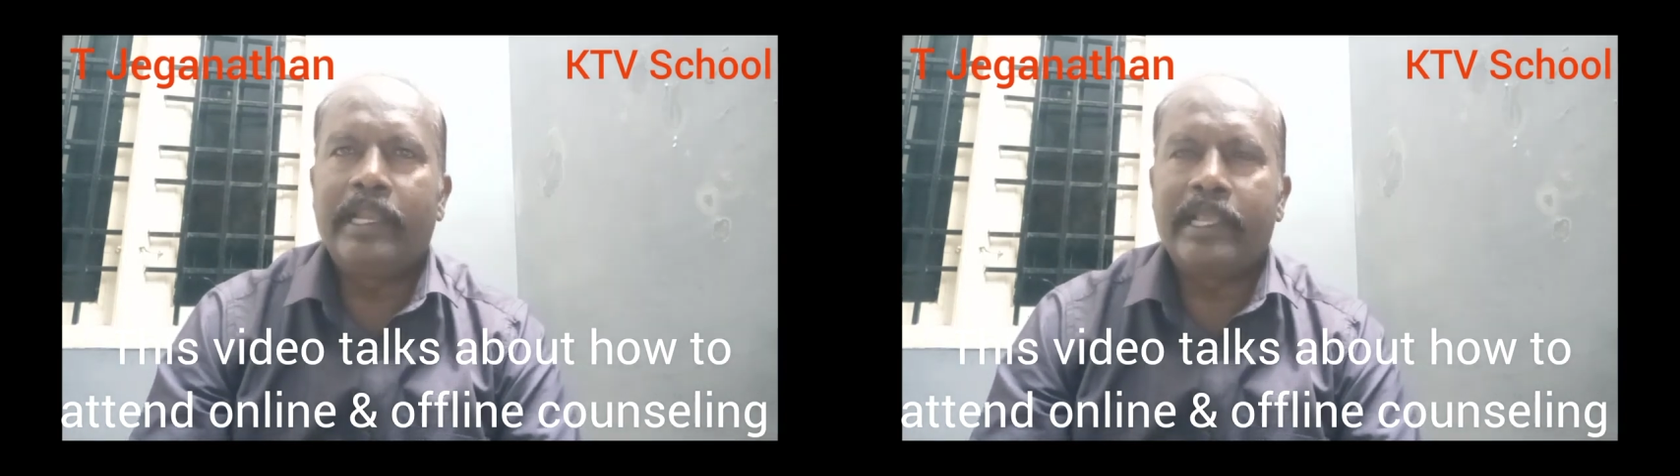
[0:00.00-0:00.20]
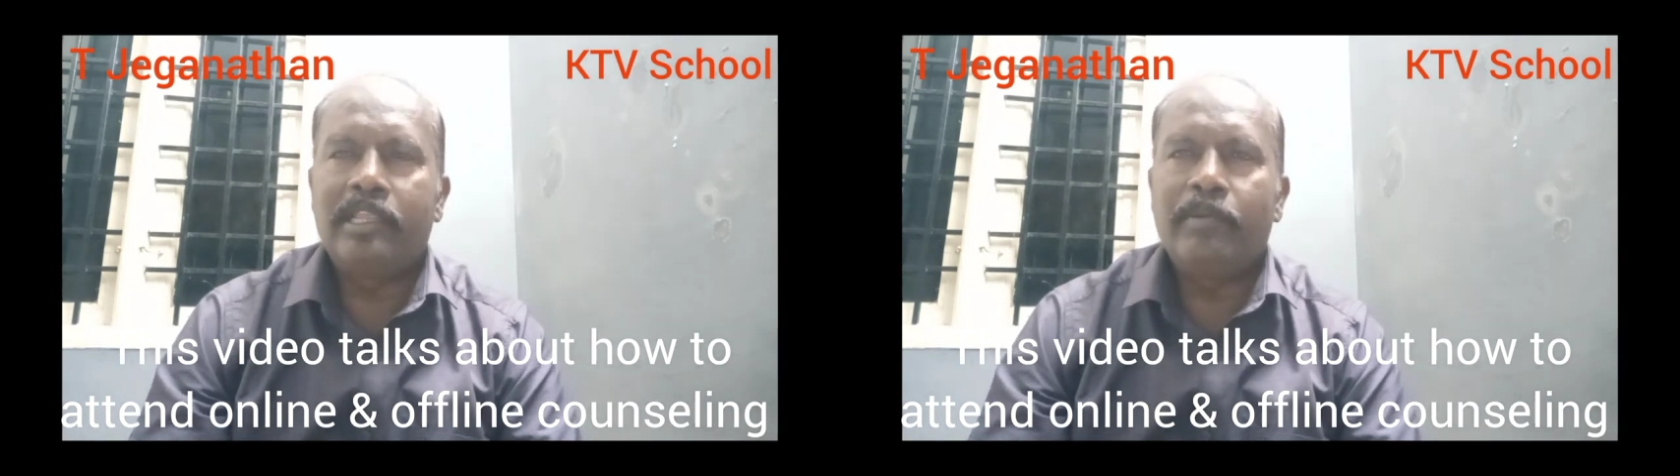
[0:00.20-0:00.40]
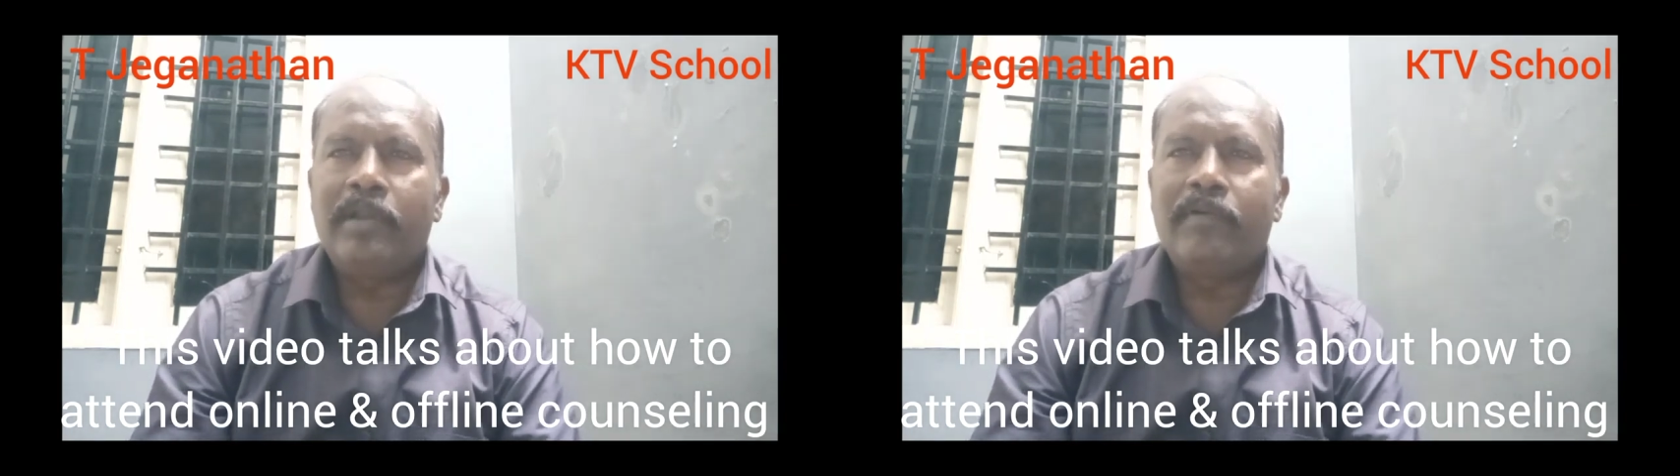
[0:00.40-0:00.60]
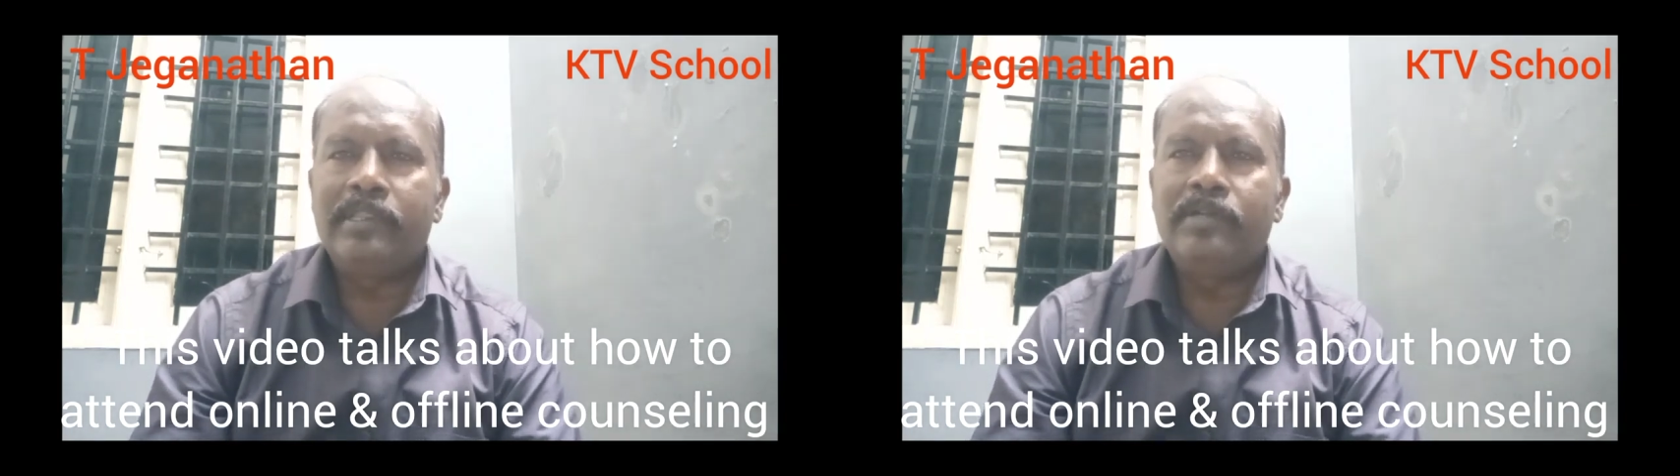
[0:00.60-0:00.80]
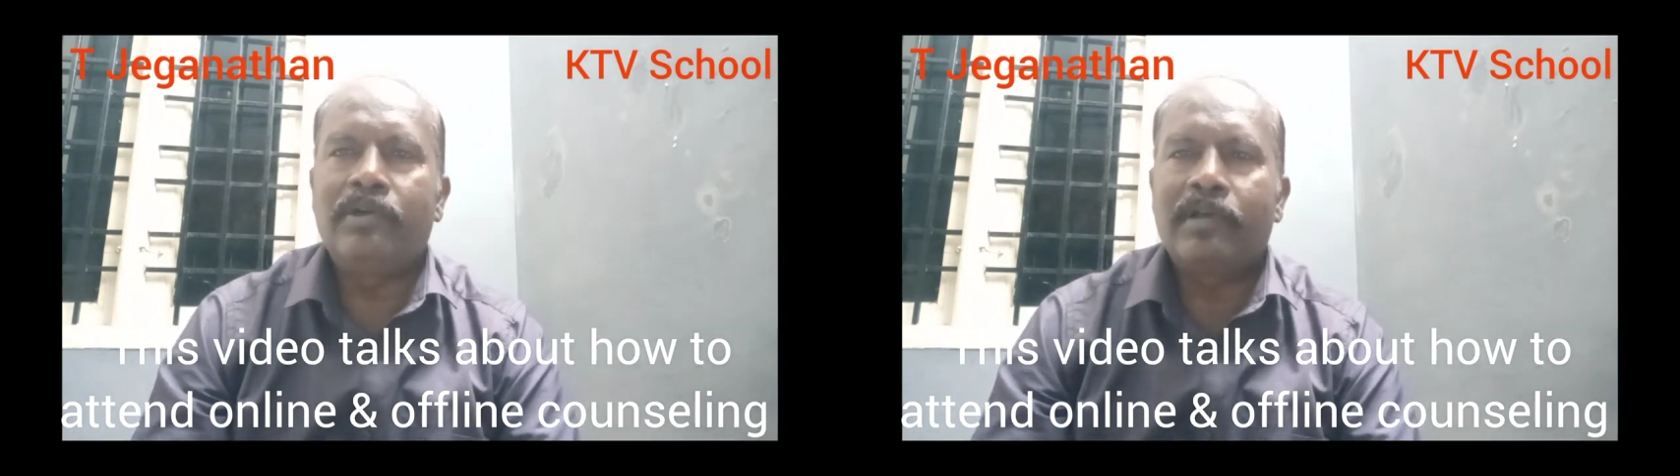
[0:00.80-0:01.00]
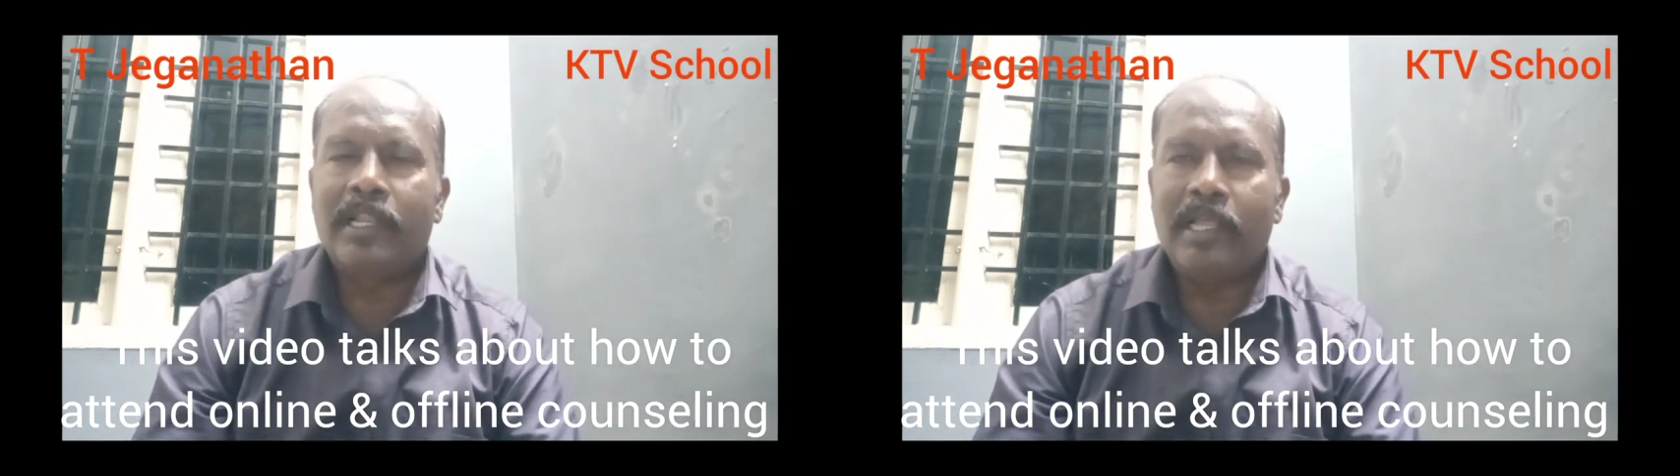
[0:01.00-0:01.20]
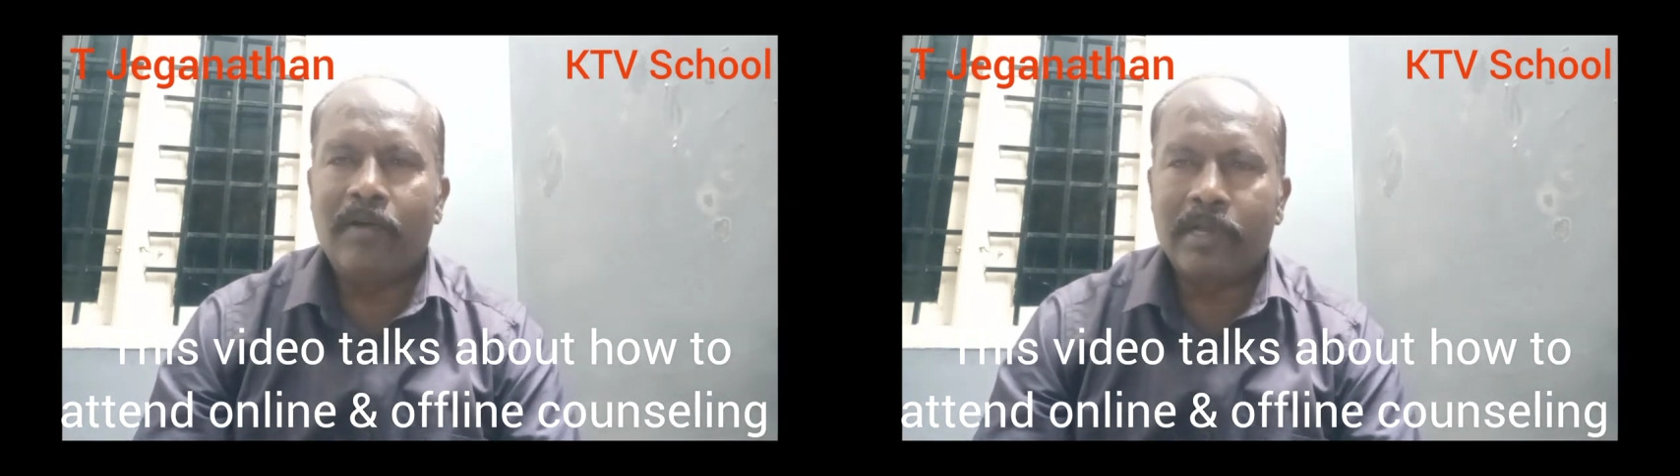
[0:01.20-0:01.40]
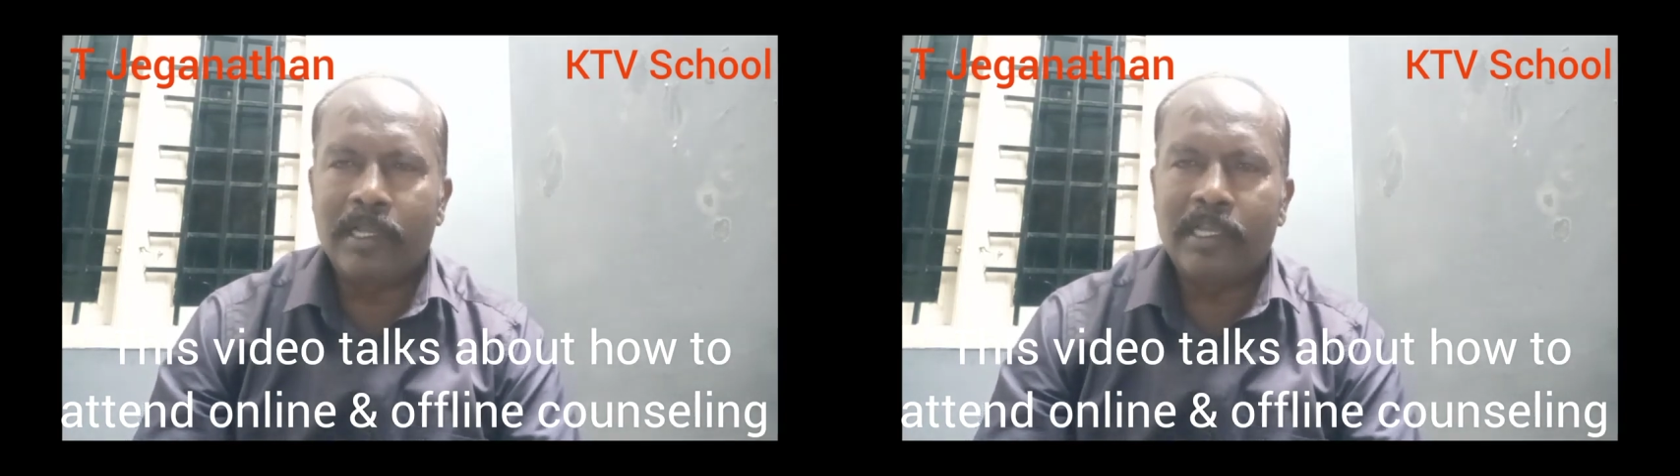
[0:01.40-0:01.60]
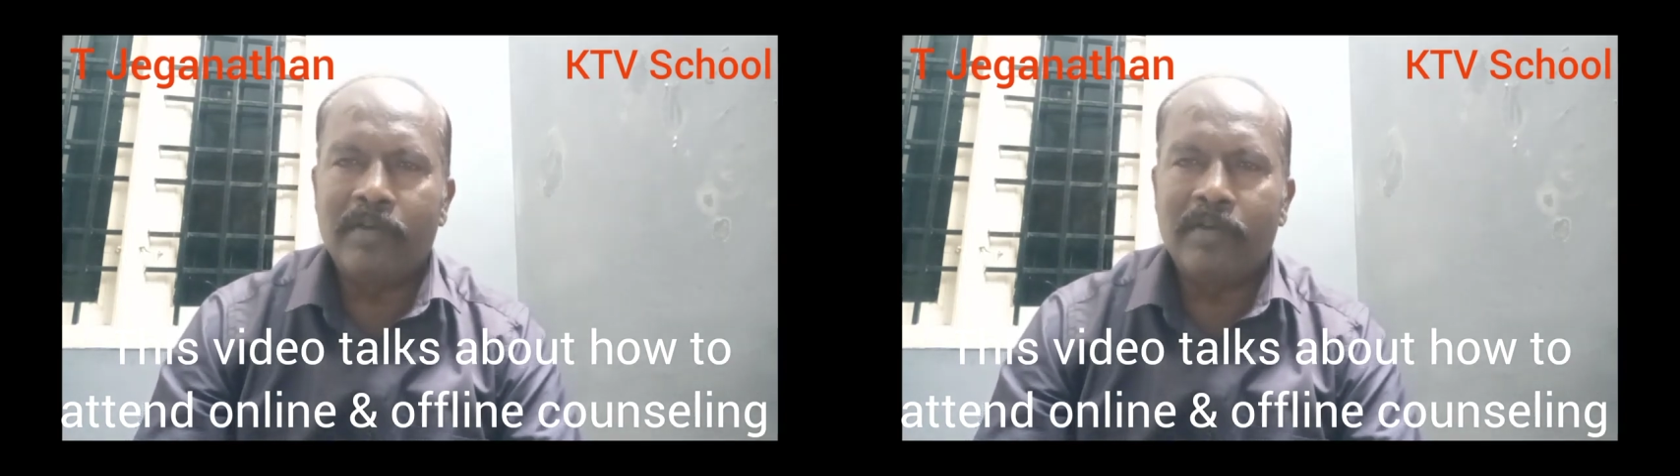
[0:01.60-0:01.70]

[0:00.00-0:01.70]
நீங்கள் இந்த மாதிரி வந்துட்டோங்கிறத அவங்களுக்கு